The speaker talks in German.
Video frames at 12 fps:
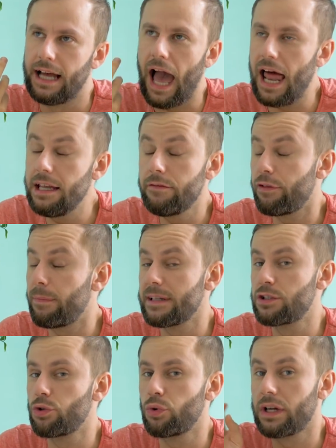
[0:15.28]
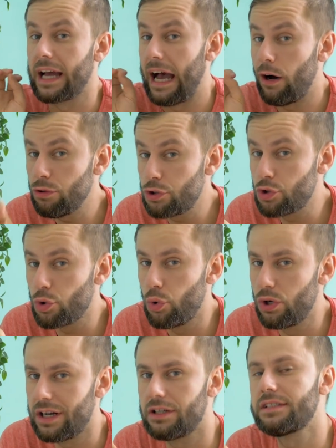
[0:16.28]
alle Informationen
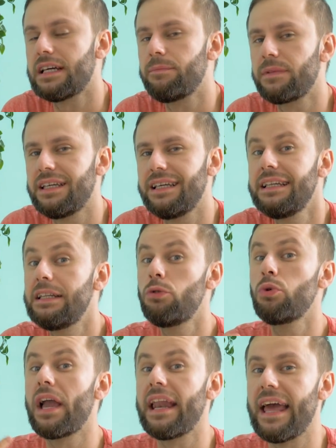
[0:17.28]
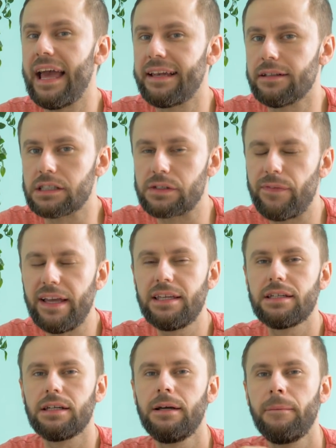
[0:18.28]
rauszuholen aus seinem Gehirn, die du gerne hättest.
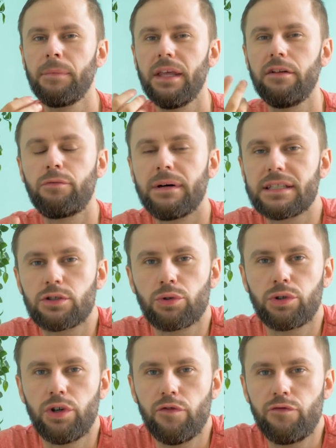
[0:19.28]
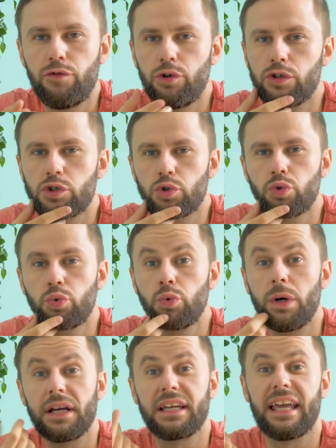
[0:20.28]
Welche Informationen würdest
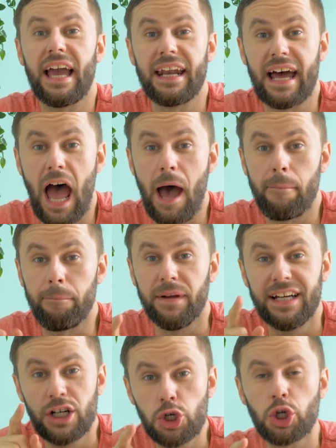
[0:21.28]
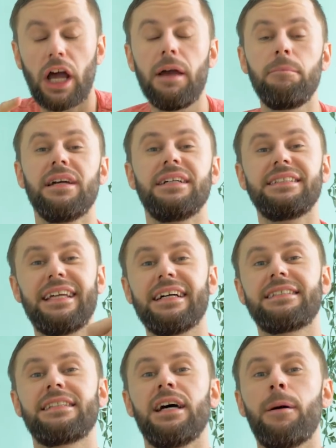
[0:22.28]
du gerne haben? Schreib mir
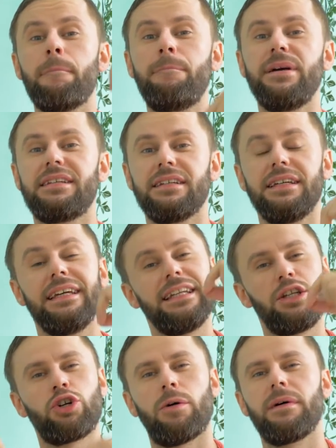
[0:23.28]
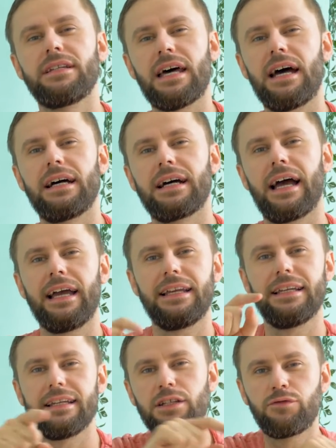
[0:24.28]
das bitte in die Kommentare
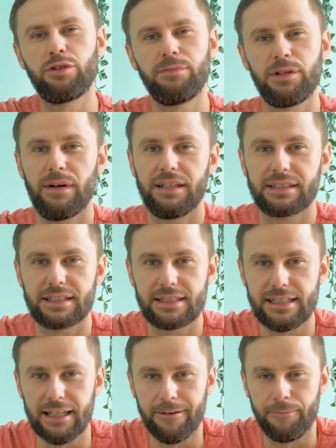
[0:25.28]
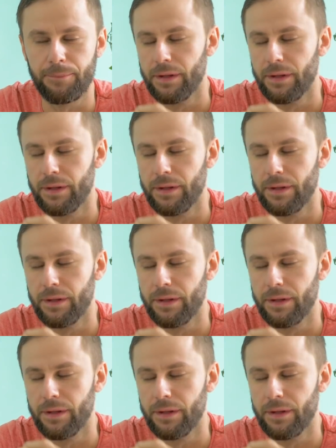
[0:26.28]
rein, das würde mich mal interessieren.